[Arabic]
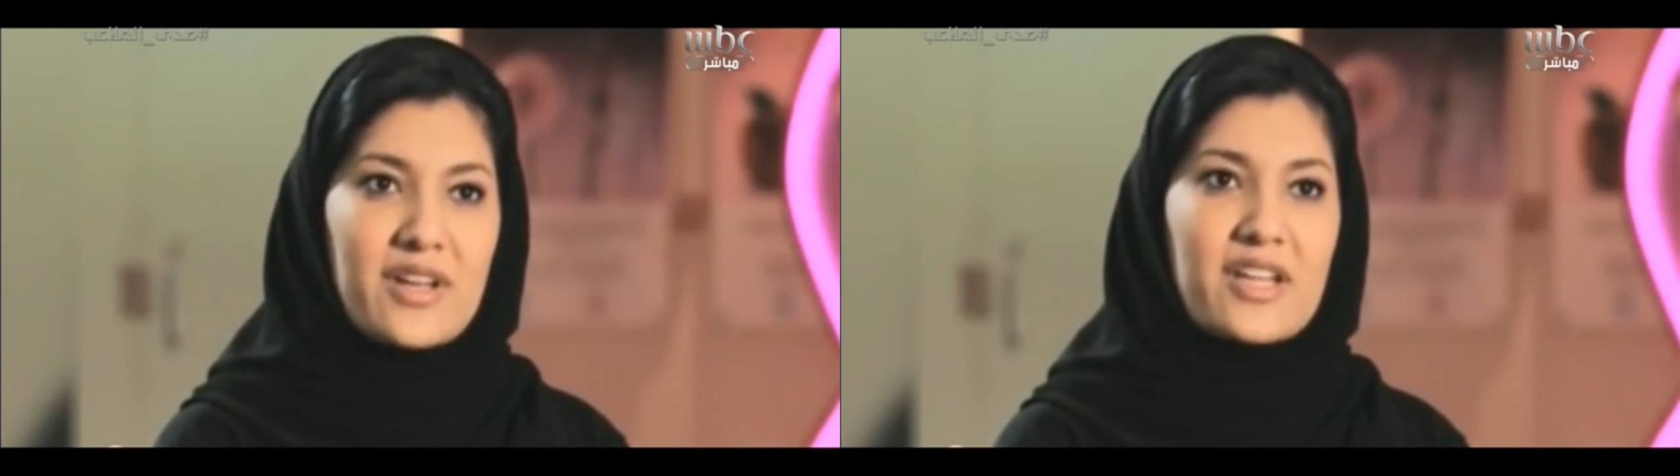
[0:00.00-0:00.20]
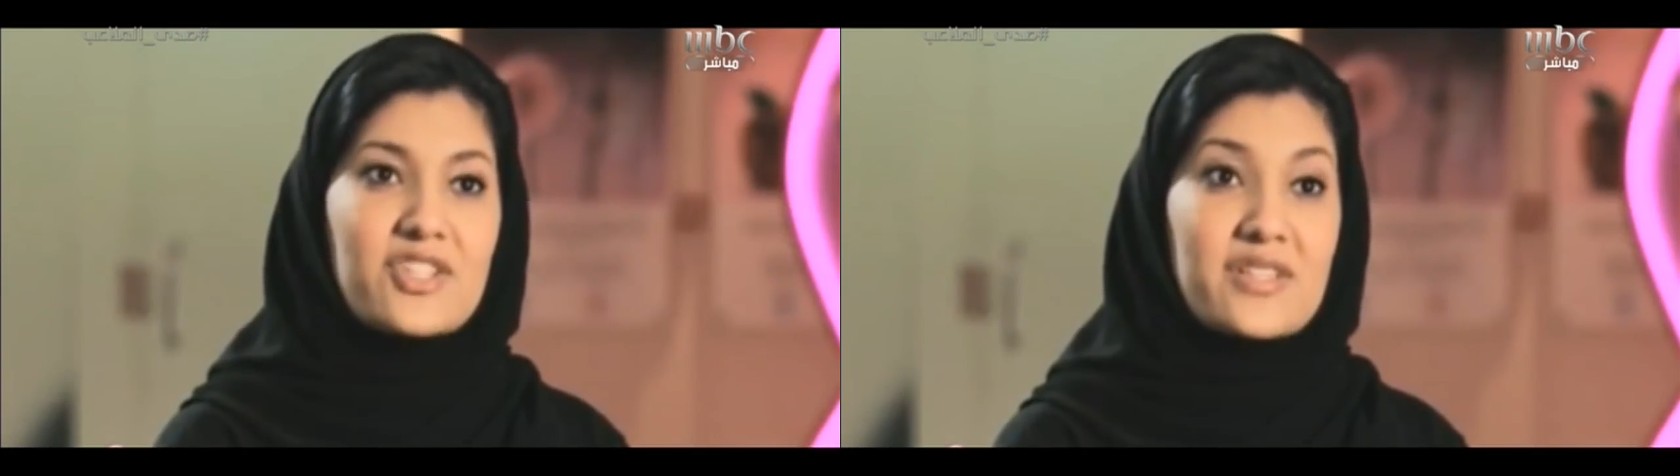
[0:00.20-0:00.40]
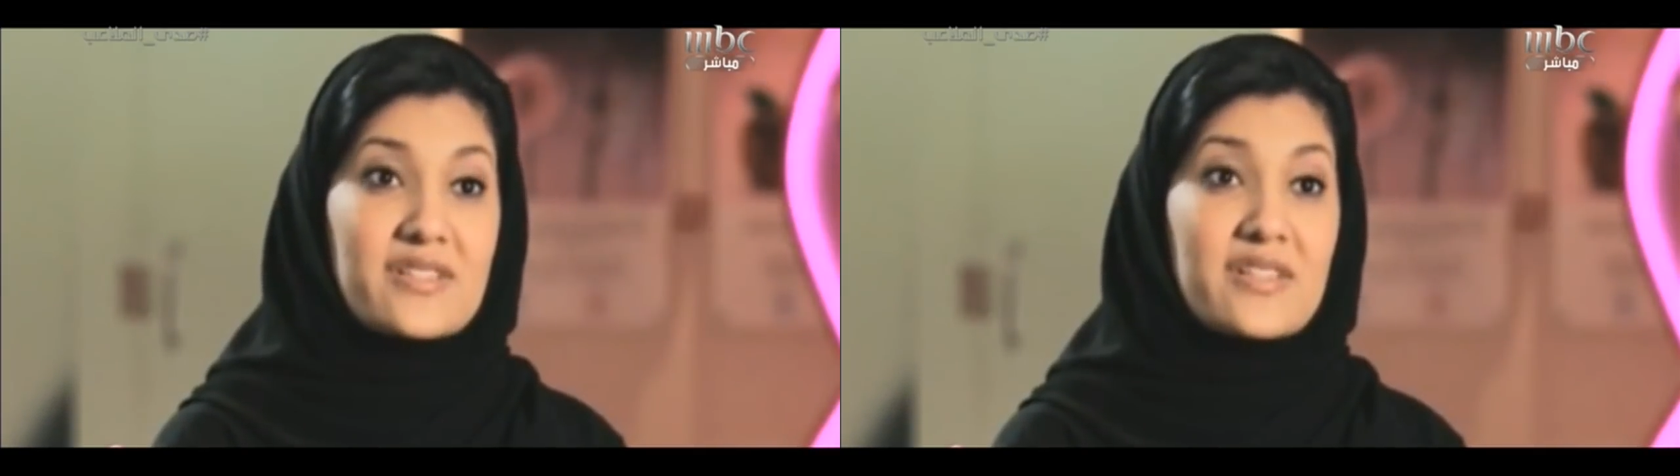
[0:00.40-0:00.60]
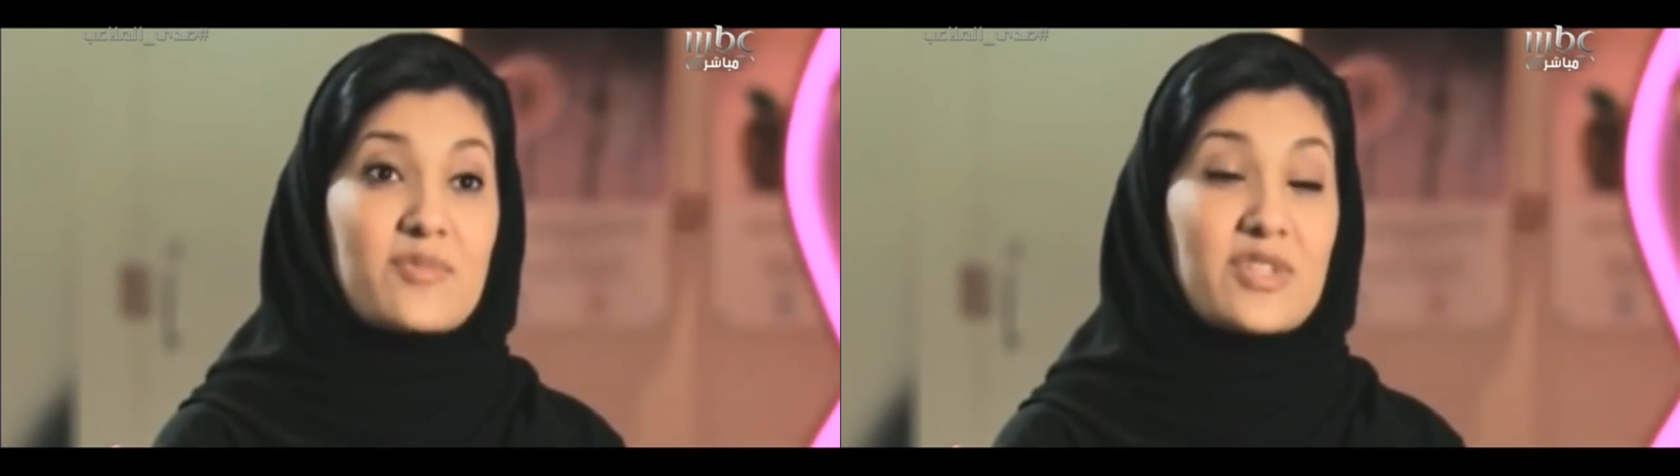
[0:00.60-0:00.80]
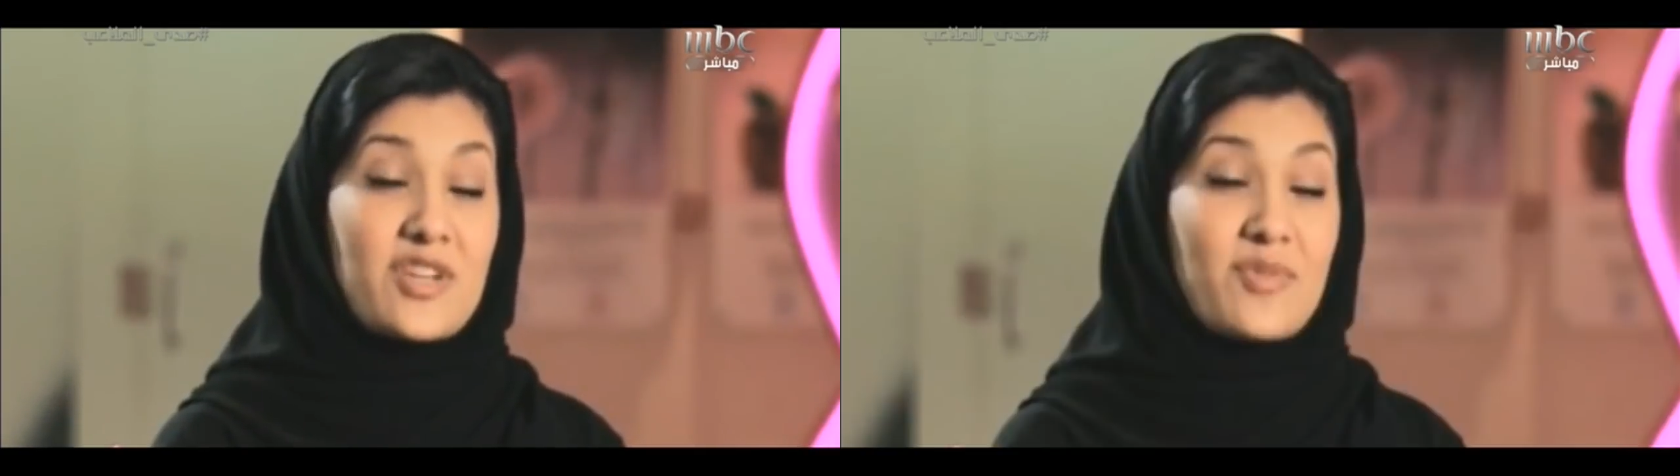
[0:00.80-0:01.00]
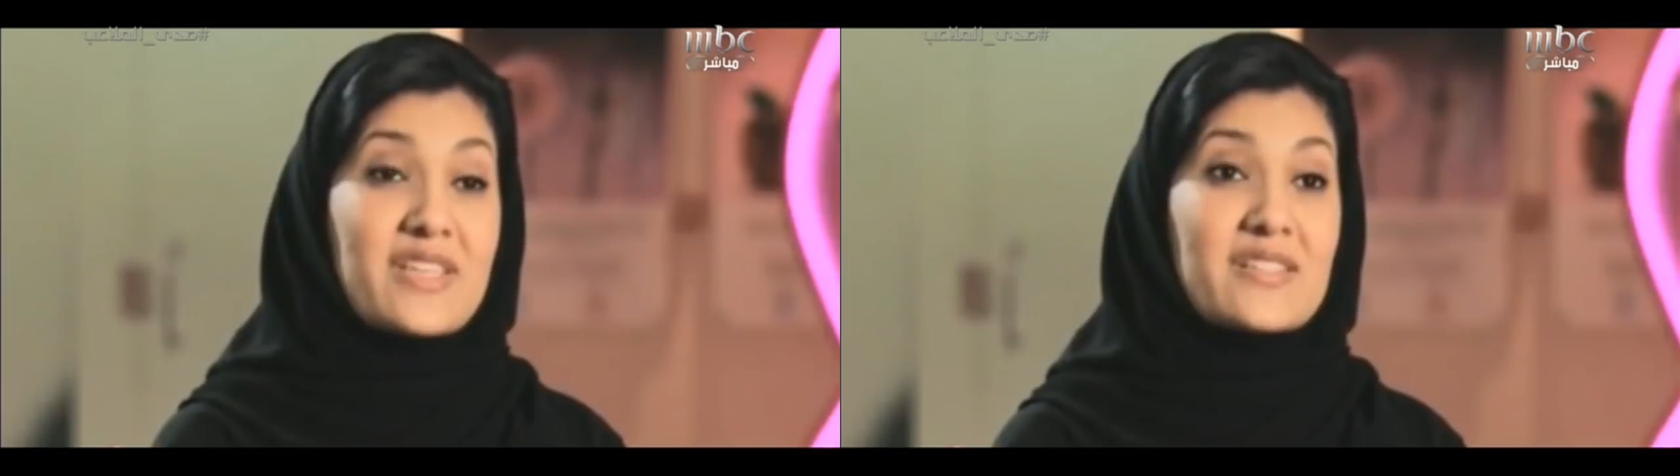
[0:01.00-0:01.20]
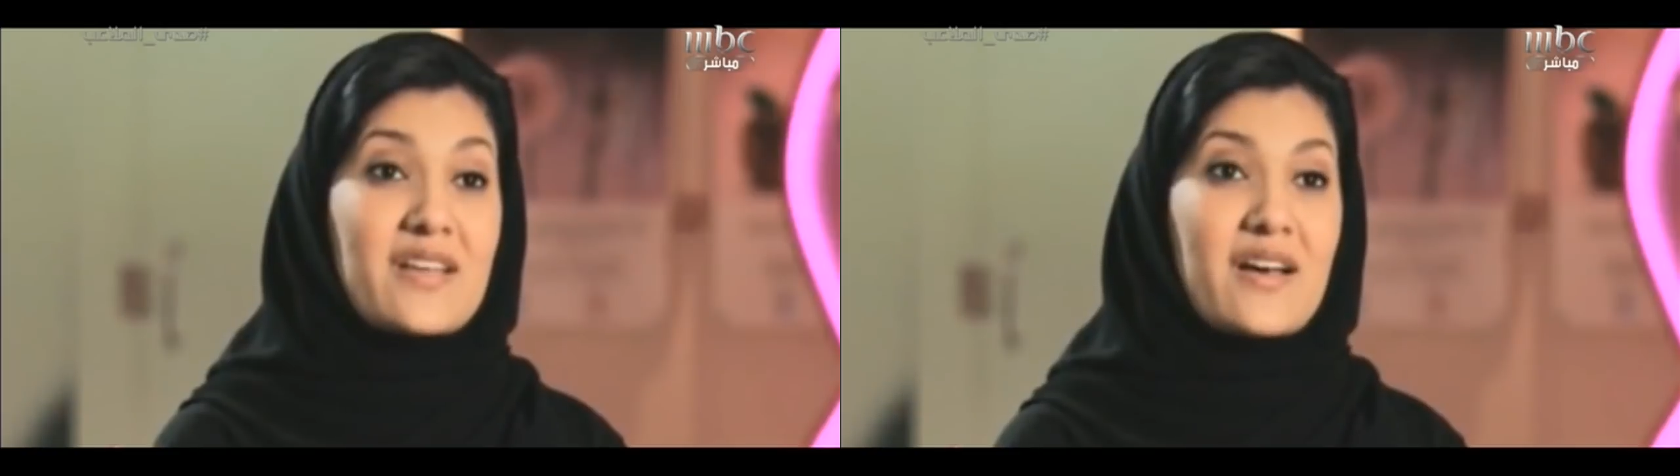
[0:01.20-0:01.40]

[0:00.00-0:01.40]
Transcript: في العشر سنين من جمعية